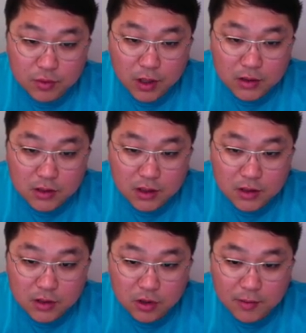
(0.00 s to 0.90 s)
굉장히
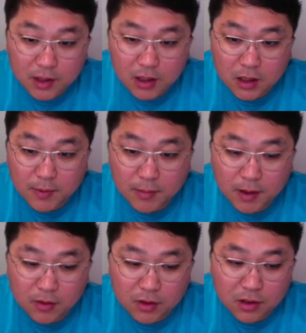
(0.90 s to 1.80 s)
저렴하게
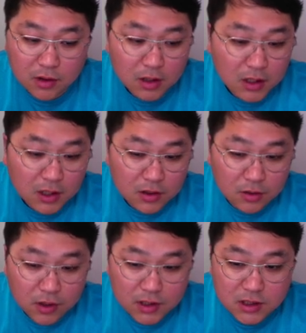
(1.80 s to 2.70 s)
판매하고 있네요.
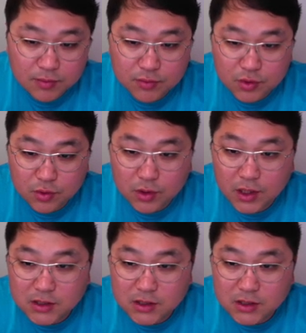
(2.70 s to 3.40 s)
여러가지 제품도 이렇게